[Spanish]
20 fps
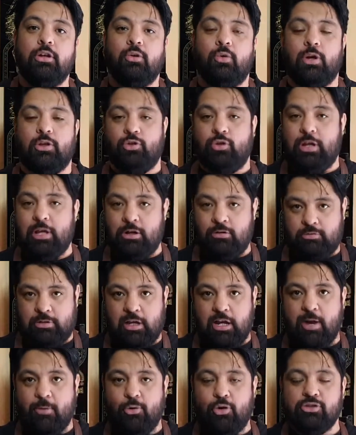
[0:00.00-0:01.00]
cuando ya
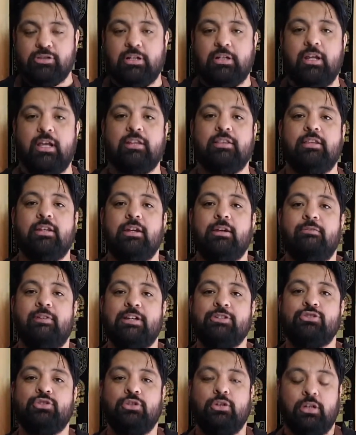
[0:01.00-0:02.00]
tengamos los ingredientes en el
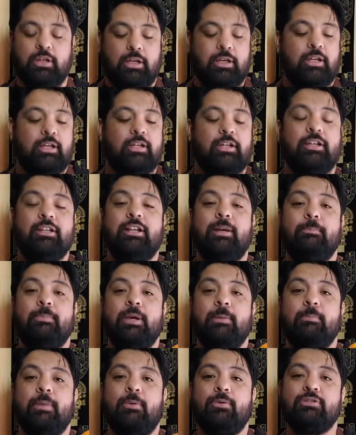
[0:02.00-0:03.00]
vaso, y
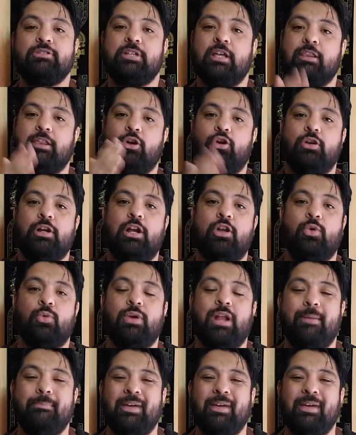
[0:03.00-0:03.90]
también vamos a decorar con una